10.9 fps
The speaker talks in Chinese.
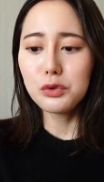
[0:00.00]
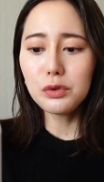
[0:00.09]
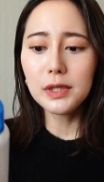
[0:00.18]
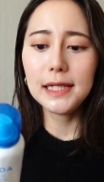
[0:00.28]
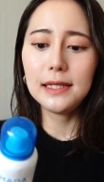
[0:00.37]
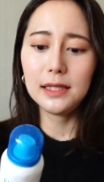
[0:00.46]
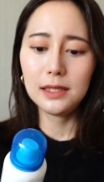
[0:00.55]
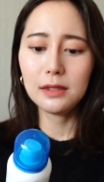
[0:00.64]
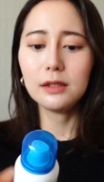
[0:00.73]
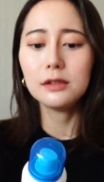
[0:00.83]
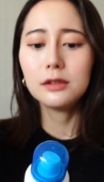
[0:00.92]
距离你
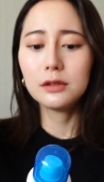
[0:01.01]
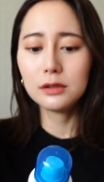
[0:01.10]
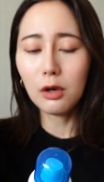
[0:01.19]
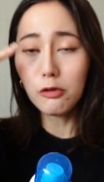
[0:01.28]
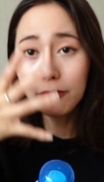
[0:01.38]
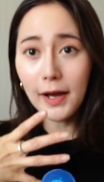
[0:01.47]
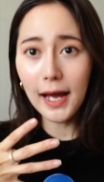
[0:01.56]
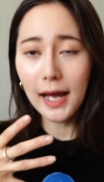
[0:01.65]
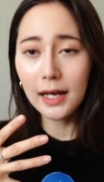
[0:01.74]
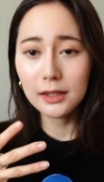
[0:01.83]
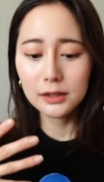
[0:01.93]
的头
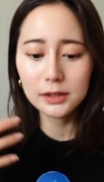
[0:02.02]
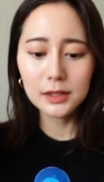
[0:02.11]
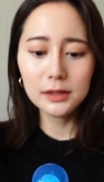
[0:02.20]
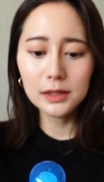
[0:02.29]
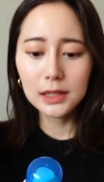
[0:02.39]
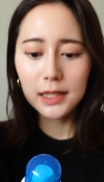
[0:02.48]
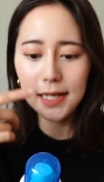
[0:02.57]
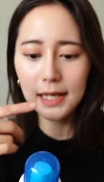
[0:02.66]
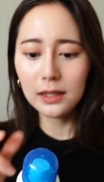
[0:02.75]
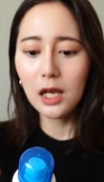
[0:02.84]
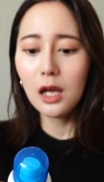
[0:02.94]
发跟
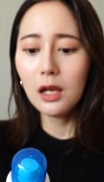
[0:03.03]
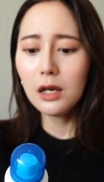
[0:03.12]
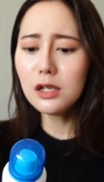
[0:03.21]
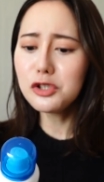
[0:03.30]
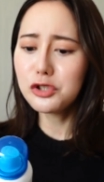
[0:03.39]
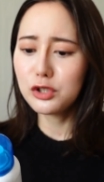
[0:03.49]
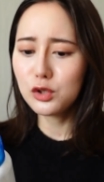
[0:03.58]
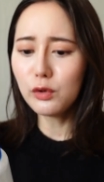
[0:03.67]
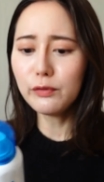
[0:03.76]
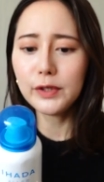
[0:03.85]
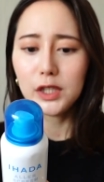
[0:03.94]
脸二十
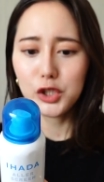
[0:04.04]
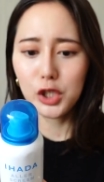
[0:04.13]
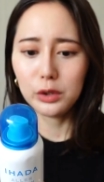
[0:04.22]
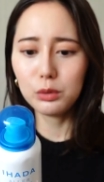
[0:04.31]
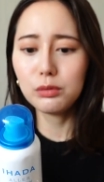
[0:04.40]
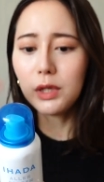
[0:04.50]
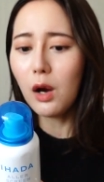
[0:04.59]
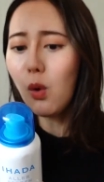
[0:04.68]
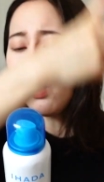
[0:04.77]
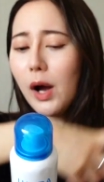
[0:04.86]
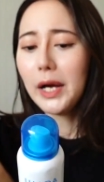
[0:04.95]
公分的程度，然后
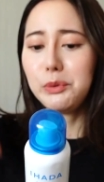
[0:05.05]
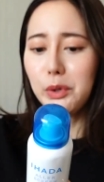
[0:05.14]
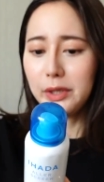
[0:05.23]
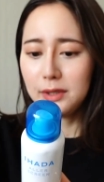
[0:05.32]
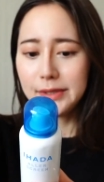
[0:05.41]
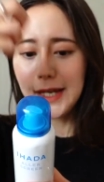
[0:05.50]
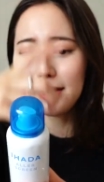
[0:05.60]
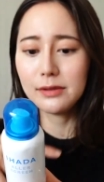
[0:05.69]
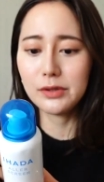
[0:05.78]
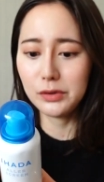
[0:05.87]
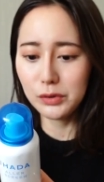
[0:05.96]
画圆这样
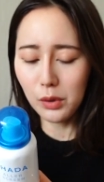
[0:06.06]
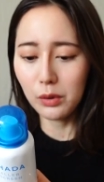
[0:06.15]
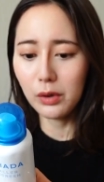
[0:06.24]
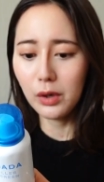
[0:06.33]
子用。